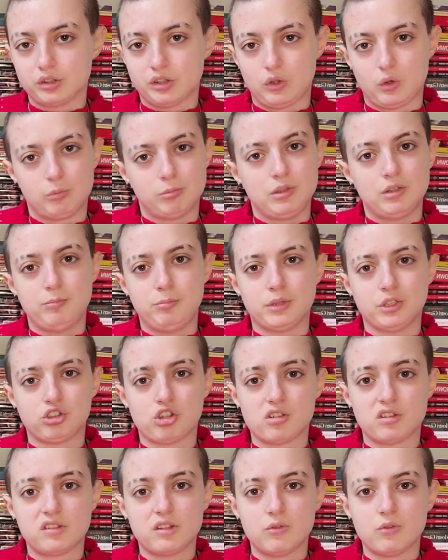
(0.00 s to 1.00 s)
se non mi
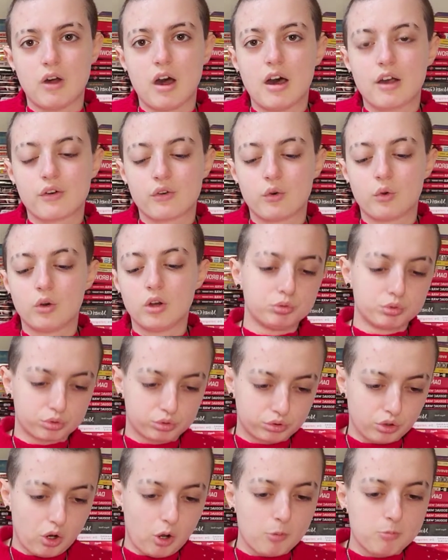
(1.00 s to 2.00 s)
piacesse farlo.
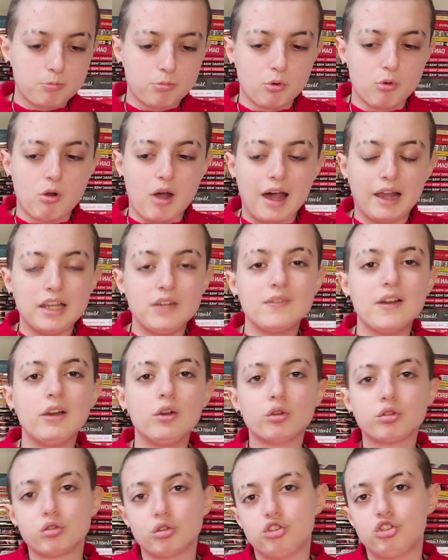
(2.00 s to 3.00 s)
Purtroppo a
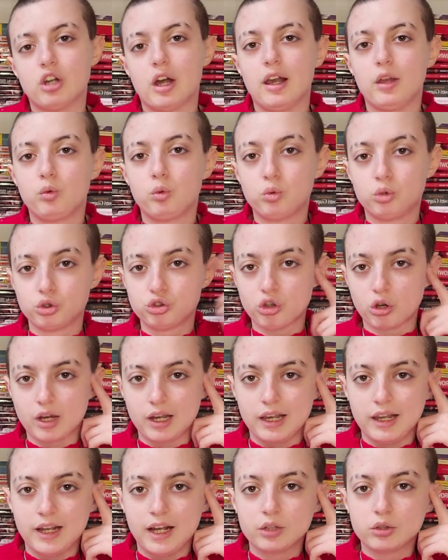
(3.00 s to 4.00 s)
livello sociale tutto ciò che è
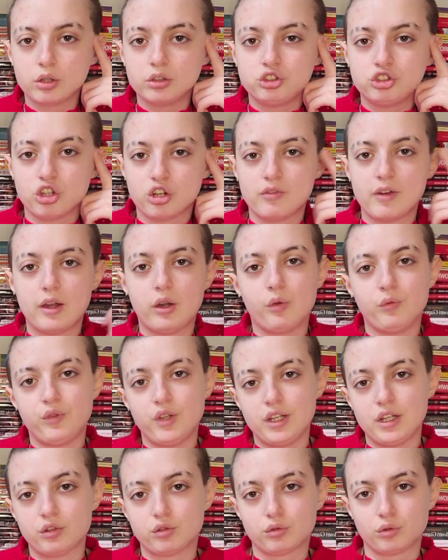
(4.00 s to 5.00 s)
legato al cervello
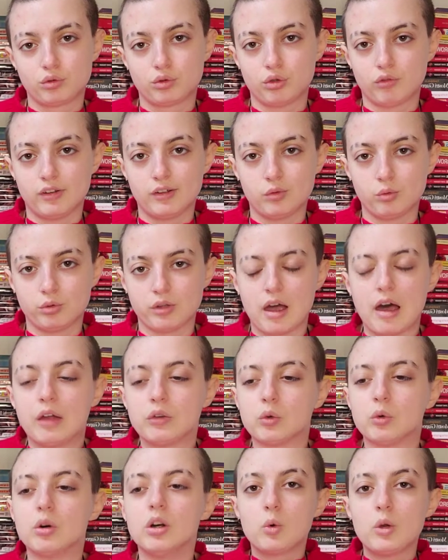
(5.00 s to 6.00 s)
viene
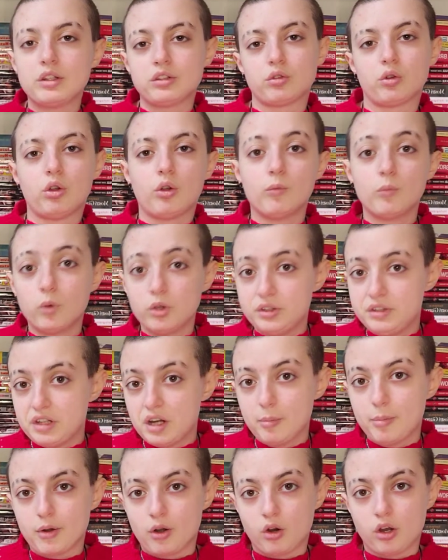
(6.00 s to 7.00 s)
sottovalutato, questo non vuol
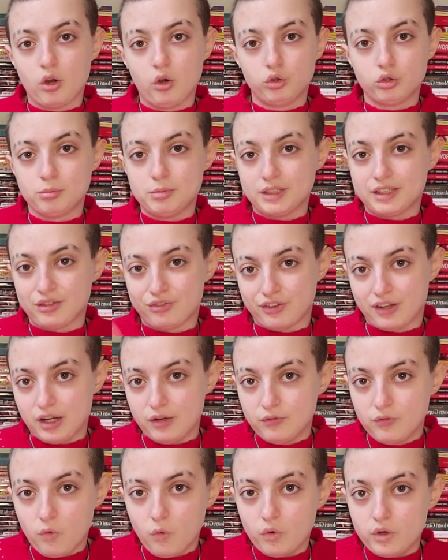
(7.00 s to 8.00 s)
dire però che lo dobbiate fare
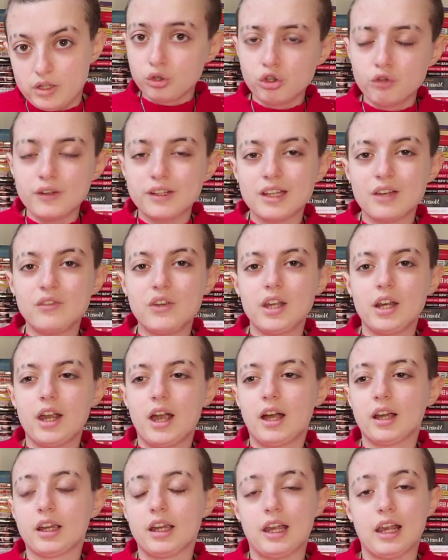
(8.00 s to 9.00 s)
voi. Dovete avere
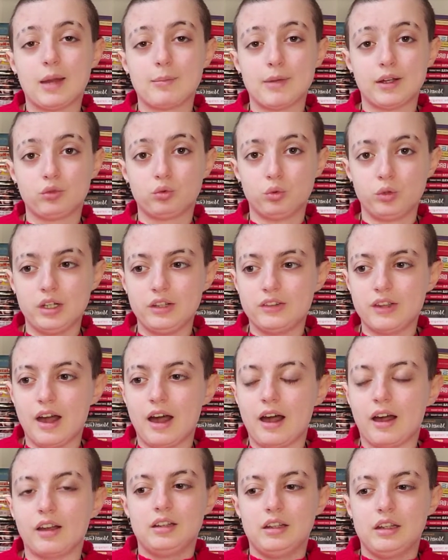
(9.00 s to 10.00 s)
anche la
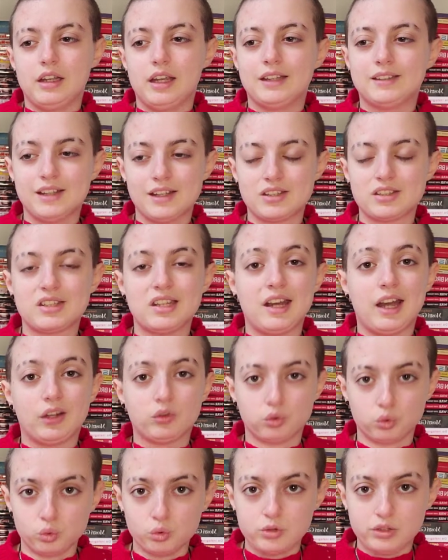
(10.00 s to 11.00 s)
maturità eh, ed essere
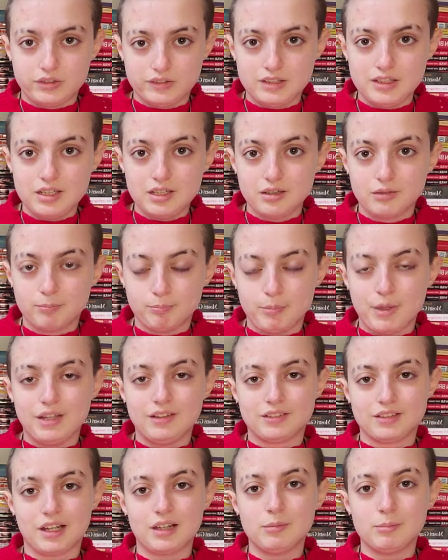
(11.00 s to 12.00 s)
adulti
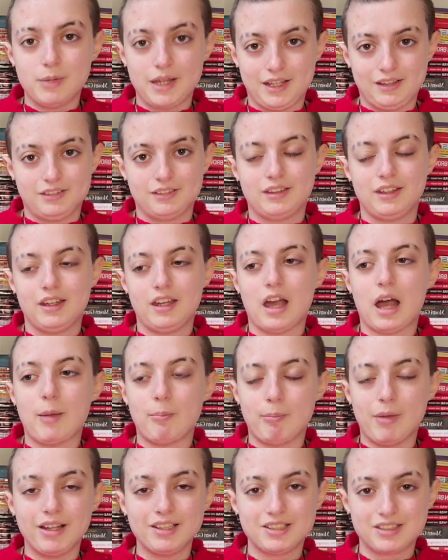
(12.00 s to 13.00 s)
mentalmente
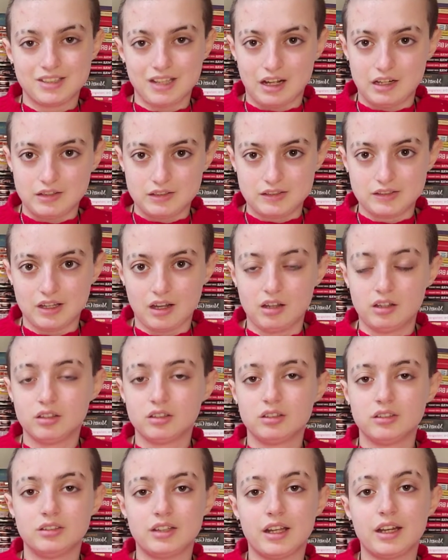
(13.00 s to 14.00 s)
abbastanza
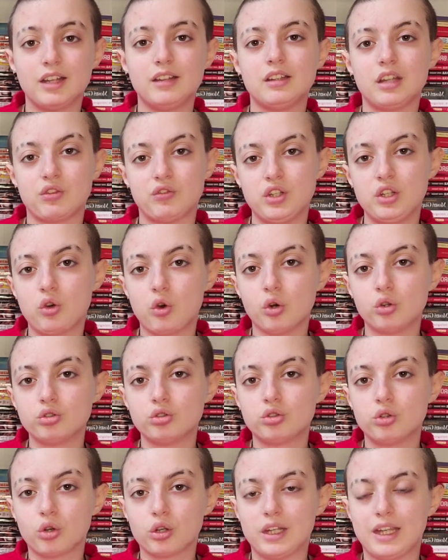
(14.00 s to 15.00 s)
da rendervi
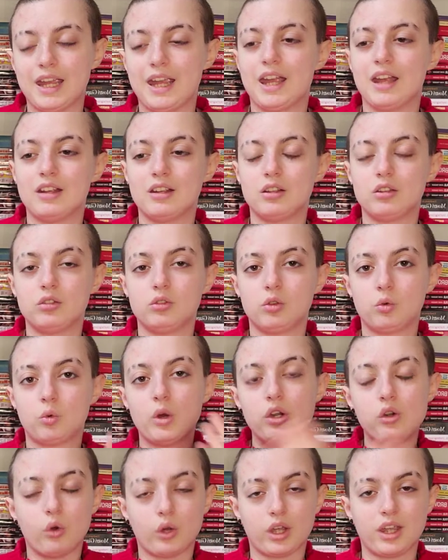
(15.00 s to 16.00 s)
conto che
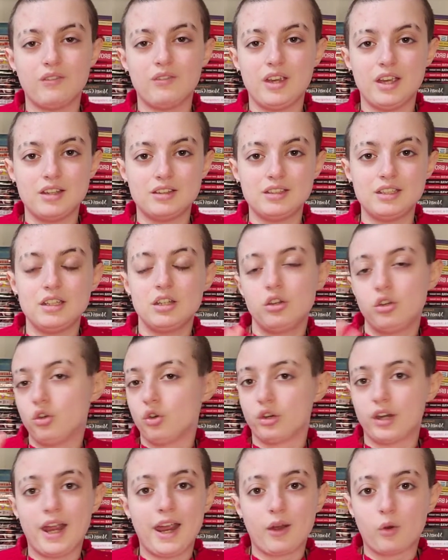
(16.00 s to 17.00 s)
quello che vedi
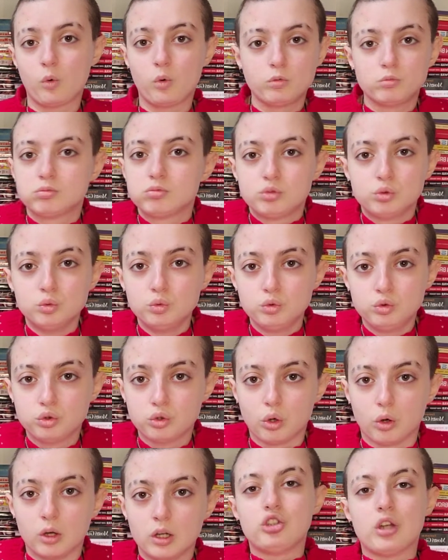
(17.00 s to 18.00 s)
non è
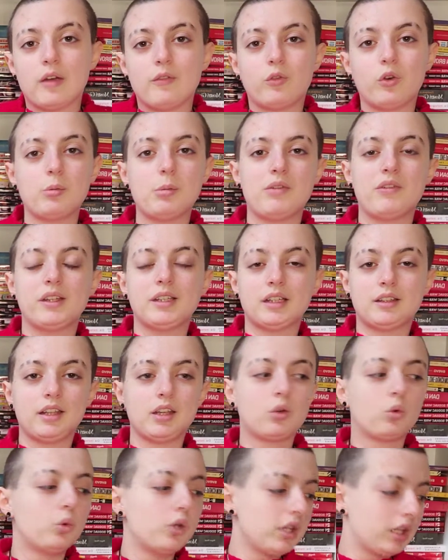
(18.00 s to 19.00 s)
tutto. Cioè, voi mi
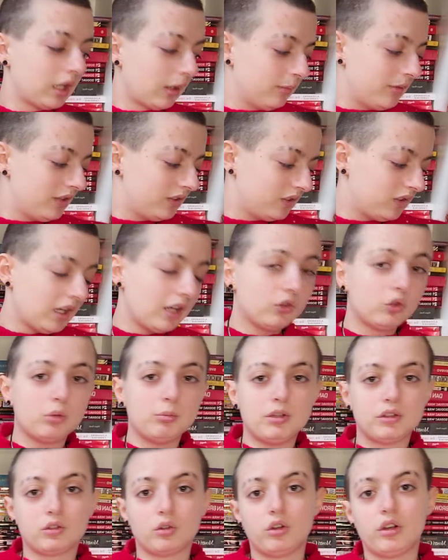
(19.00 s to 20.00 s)
vedete qui che mi siedo e
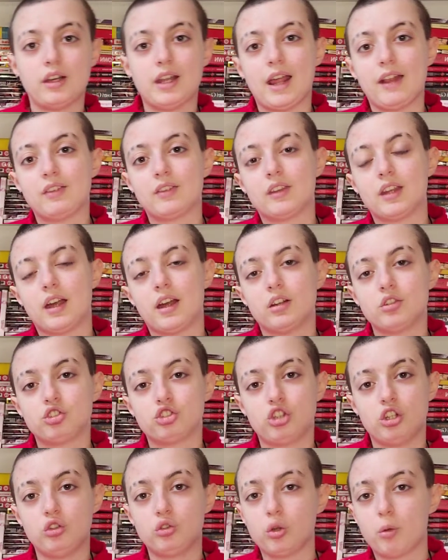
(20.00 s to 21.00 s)
mi sono letta
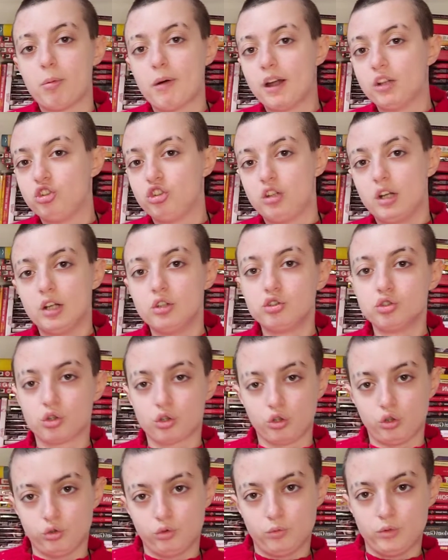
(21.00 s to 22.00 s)
100 pagine al
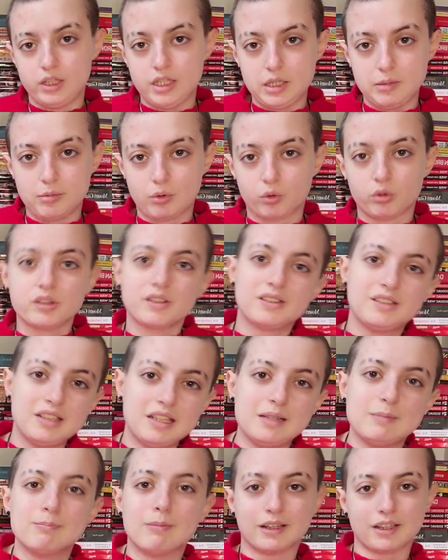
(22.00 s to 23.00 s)
giorno di un libro.
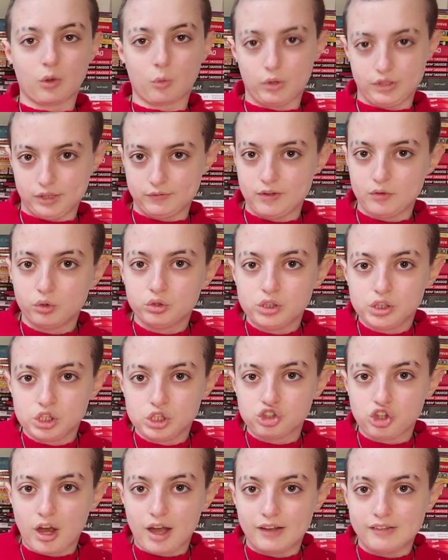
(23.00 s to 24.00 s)
Sì, ma da quando avevo
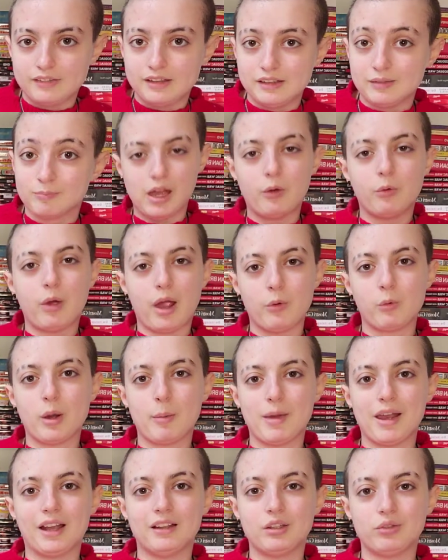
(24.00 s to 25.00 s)
10 anni. È, è una
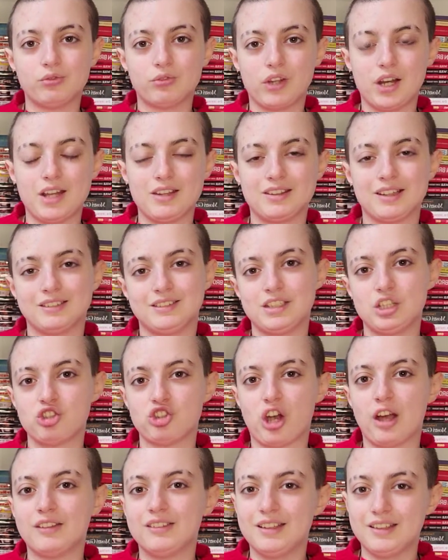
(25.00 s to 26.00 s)
bella differenza,
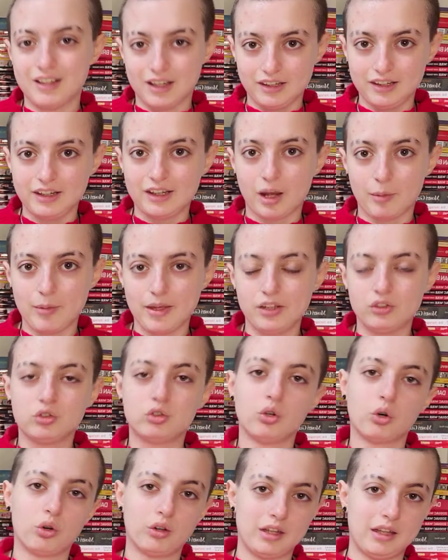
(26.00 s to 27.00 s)
10 anni di
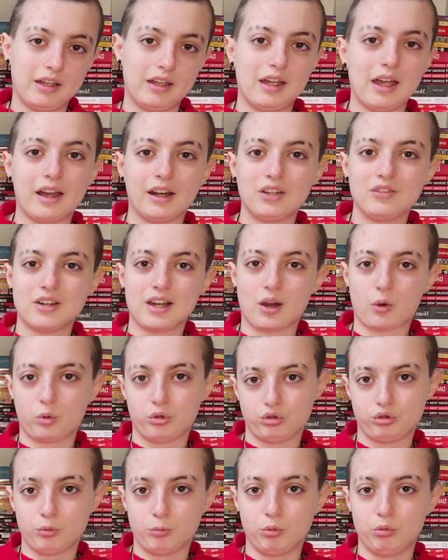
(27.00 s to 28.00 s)
allenamento e eh, arrivare a
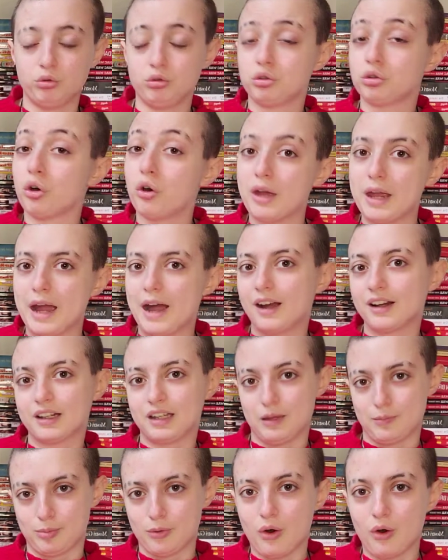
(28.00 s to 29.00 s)
questo punto. È
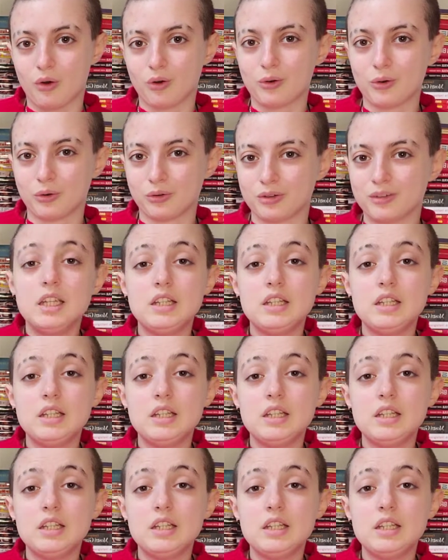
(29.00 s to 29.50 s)
anche poco.